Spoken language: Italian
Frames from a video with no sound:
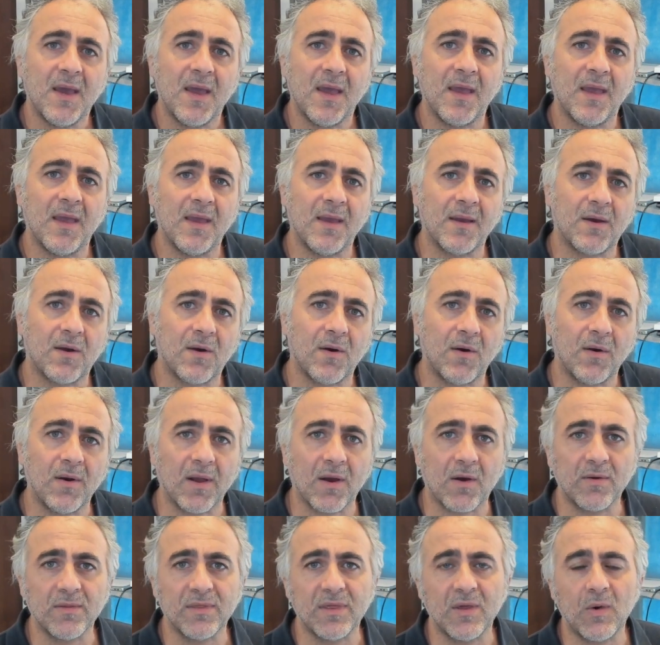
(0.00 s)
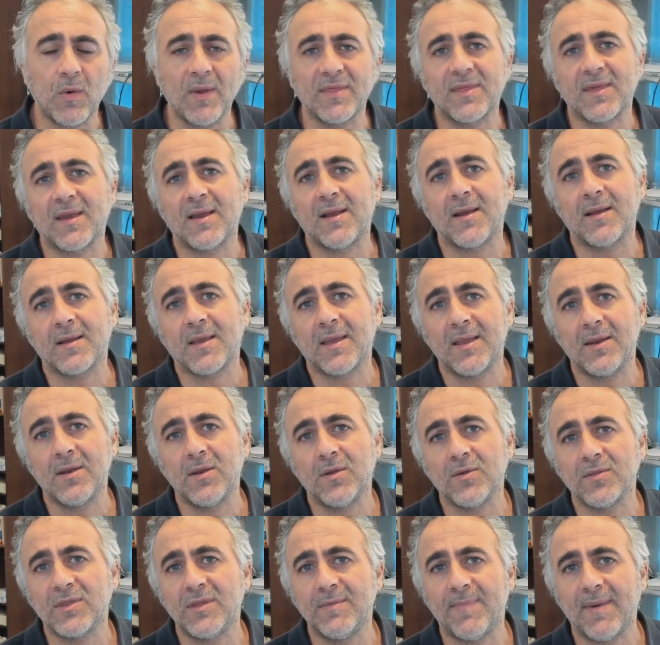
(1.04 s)
E con la conseguenza che
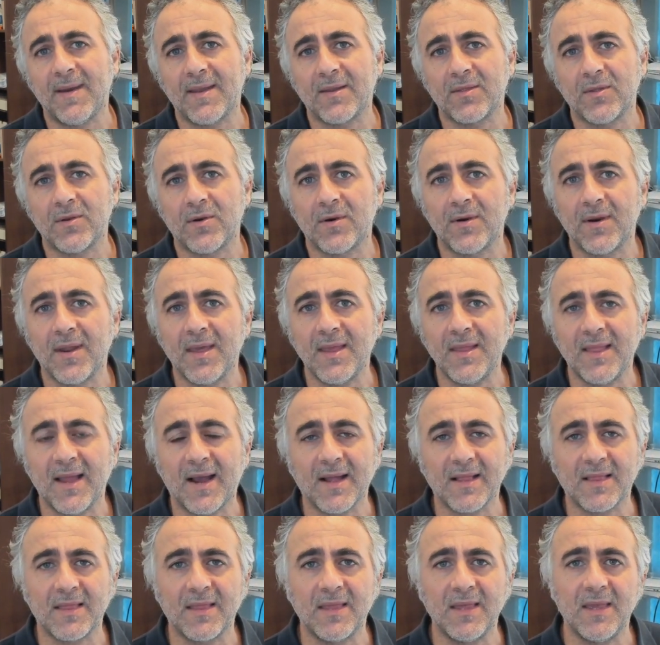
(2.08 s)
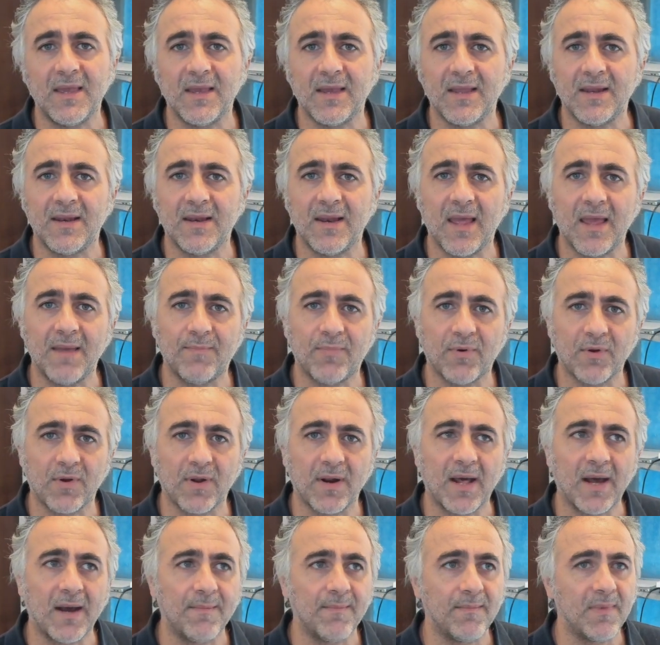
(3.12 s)
non si perdono né i dati né i
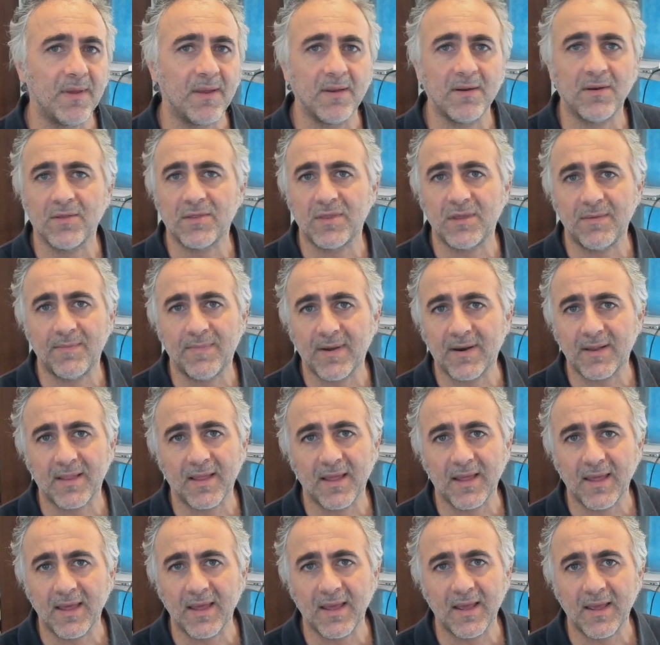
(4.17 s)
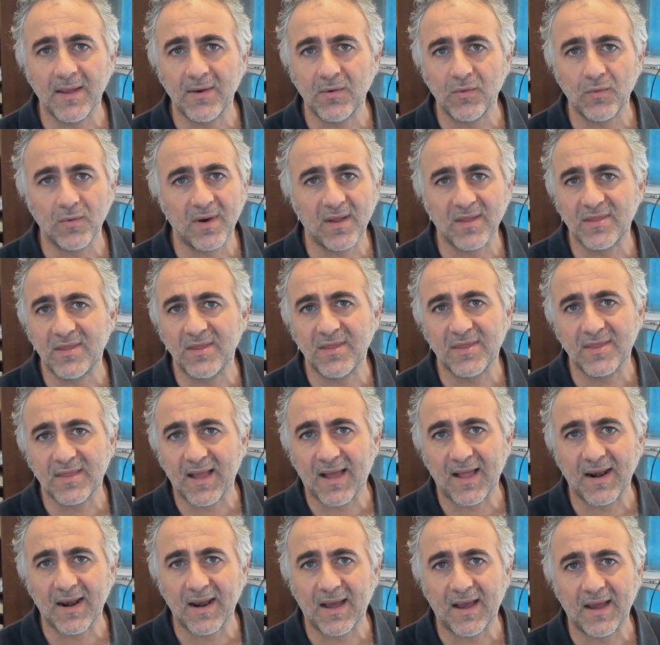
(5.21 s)
programmi, non si perde nulla, si
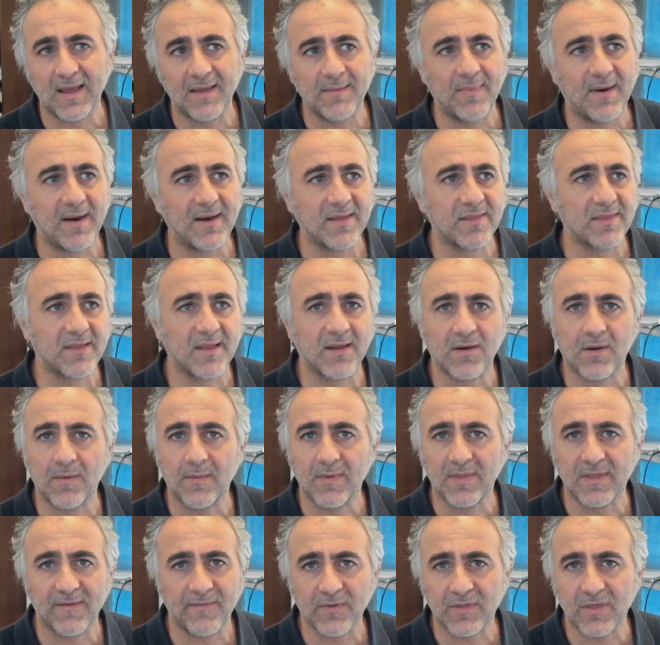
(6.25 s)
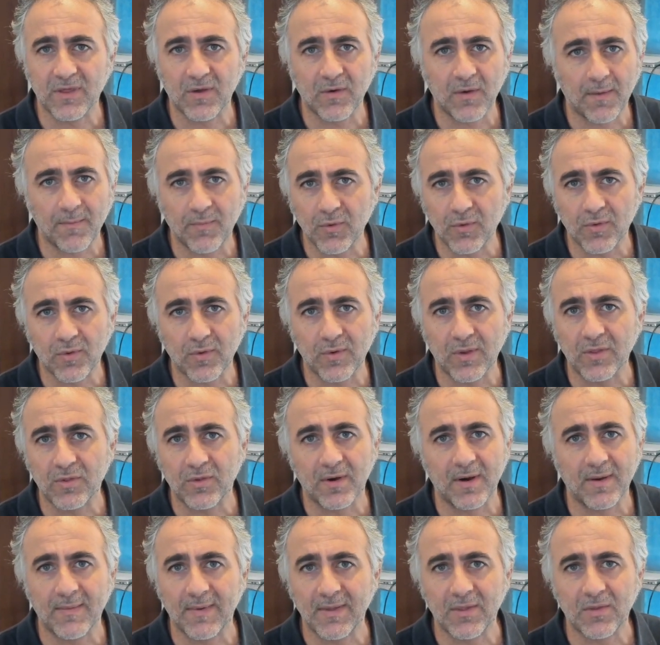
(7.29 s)
installa e basta, come se fosse appunto un
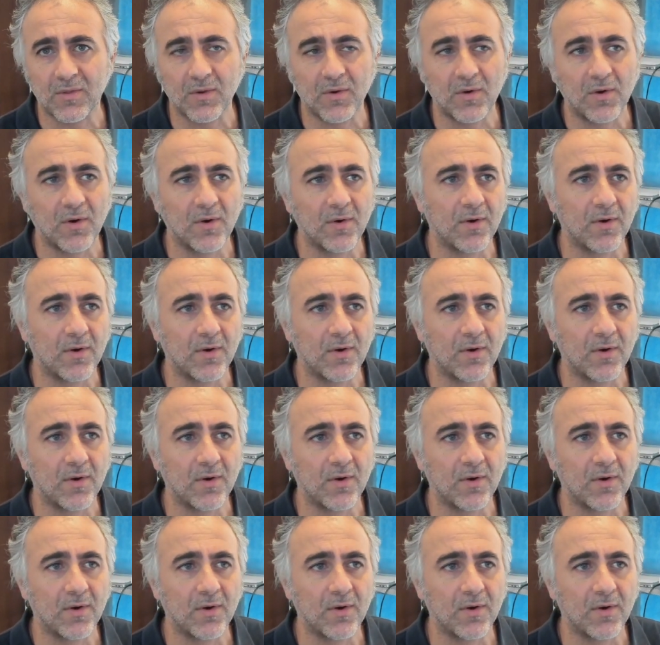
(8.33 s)
aggiornamento